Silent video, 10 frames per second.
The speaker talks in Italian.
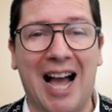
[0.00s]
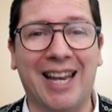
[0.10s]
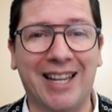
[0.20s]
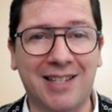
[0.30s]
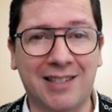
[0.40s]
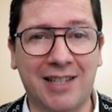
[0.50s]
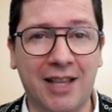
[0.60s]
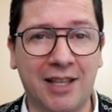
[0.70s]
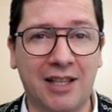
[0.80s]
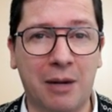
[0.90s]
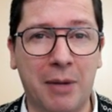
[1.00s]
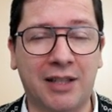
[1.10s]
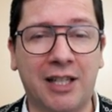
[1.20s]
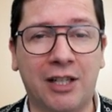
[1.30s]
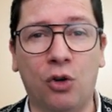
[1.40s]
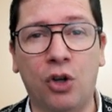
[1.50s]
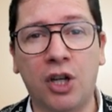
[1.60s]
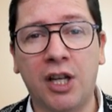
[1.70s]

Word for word: alle 7 del mattino